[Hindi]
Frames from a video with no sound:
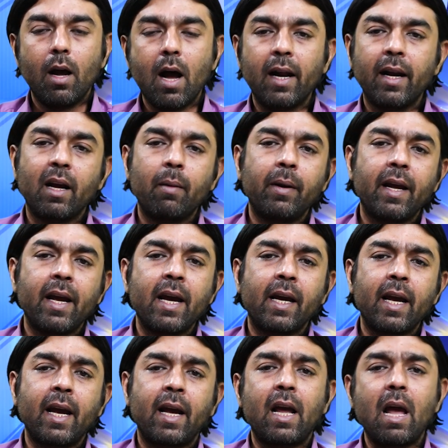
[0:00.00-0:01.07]
अगली खबर यह है
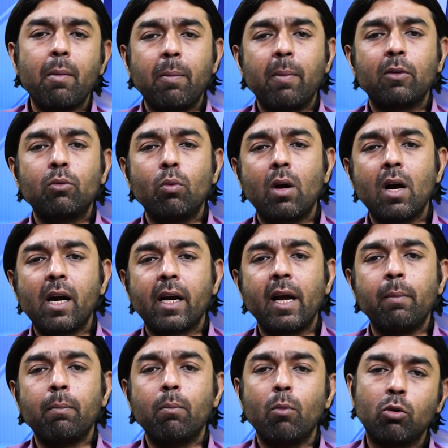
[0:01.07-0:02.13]
कि खैबर पखतूखा के
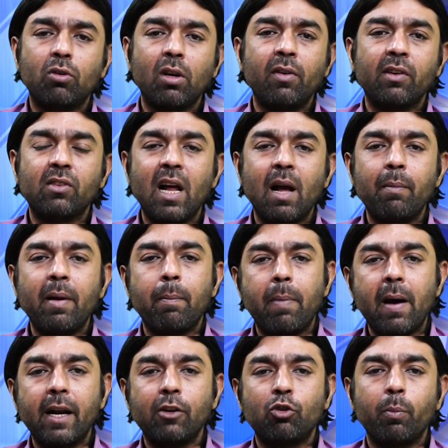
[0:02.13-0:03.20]
मुख्तलिफ अजला में
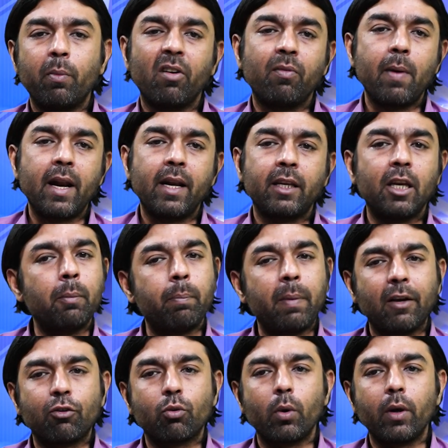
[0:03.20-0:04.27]
बारिश और बर्फबारी की
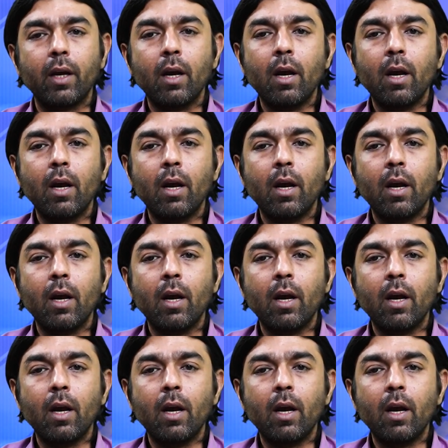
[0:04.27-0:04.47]
पेश गोई